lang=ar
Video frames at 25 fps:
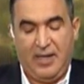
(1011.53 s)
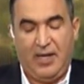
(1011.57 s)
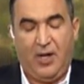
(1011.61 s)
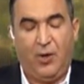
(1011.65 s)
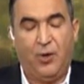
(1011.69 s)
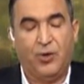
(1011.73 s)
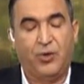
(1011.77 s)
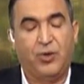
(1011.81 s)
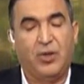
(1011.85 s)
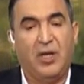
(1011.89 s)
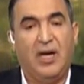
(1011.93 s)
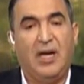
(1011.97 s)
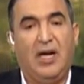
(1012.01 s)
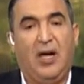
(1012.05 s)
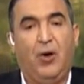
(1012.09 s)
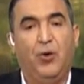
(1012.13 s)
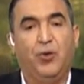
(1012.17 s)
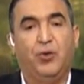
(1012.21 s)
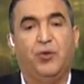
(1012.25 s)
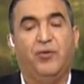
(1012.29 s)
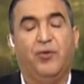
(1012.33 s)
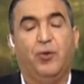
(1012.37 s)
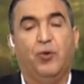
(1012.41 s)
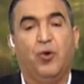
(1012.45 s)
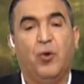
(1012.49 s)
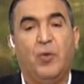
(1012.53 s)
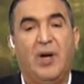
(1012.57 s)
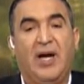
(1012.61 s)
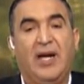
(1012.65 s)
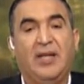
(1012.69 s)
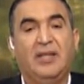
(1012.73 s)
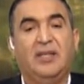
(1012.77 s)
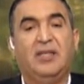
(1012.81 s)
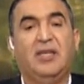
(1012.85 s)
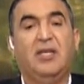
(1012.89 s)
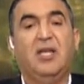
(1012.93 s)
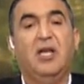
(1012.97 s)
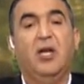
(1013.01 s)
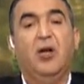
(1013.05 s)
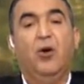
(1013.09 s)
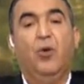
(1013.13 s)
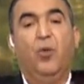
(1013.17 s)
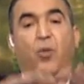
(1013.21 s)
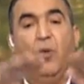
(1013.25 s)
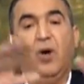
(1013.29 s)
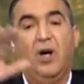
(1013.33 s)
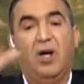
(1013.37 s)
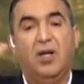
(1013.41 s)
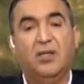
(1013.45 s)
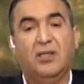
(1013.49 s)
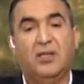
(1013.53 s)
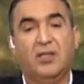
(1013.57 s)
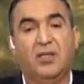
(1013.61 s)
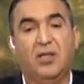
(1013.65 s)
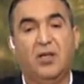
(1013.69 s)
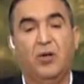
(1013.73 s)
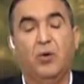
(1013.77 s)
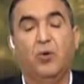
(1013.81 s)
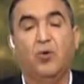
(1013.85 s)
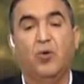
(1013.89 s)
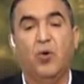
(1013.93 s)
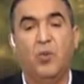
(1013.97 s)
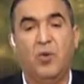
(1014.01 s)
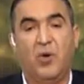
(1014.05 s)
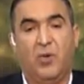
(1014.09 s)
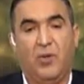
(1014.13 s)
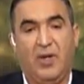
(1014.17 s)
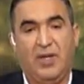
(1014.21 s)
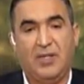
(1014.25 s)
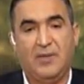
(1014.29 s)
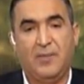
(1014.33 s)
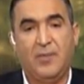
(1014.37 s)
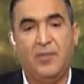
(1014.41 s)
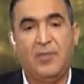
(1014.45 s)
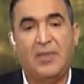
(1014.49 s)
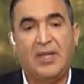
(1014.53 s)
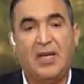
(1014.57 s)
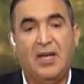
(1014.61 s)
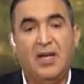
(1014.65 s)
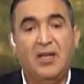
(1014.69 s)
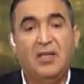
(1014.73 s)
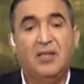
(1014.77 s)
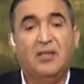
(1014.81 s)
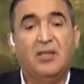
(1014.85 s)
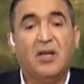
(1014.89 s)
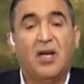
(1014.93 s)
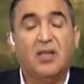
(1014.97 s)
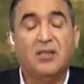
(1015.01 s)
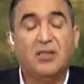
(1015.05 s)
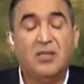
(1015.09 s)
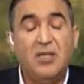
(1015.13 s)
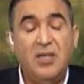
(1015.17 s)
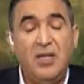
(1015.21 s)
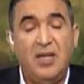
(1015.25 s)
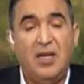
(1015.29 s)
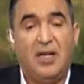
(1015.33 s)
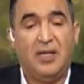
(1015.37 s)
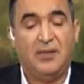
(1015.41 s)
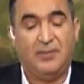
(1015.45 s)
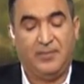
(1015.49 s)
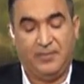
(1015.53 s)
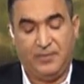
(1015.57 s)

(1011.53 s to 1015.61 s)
احط احط في الكومه عندي واغطي الكومه كويس التقطيع